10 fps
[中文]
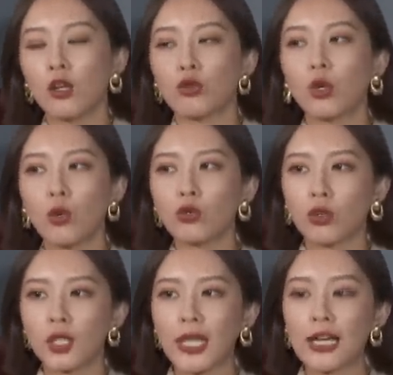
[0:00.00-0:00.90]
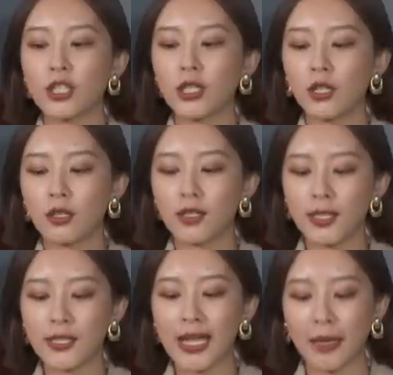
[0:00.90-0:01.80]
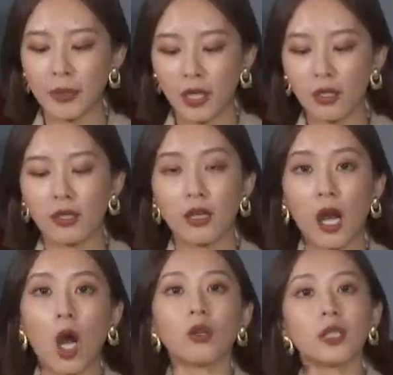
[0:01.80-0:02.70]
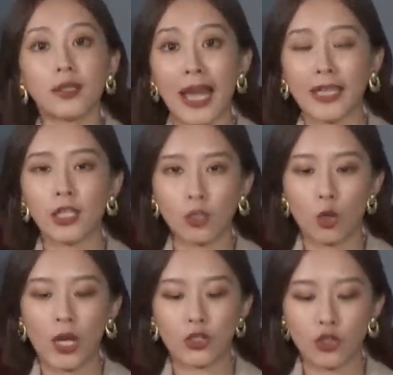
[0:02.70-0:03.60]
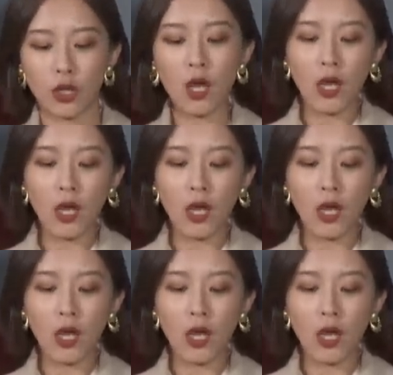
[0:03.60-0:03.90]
所以我觉得它是一个性价比很高的大衣的款式。